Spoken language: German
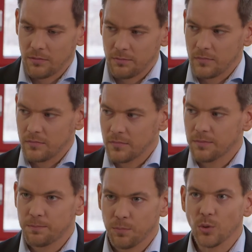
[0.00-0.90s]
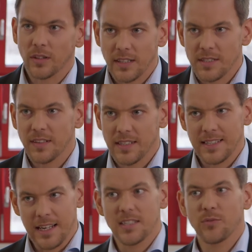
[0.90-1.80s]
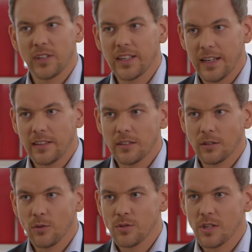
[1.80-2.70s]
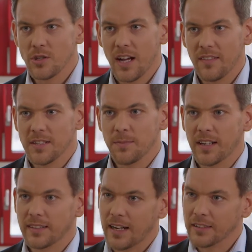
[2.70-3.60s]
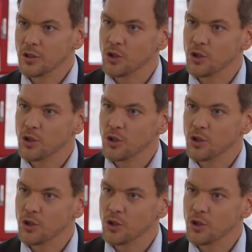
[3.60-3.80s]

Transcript: ähm, buttert jetzt wieder sehr, sehr viel Geld in den österreichischen Arbeitsmarkt nach der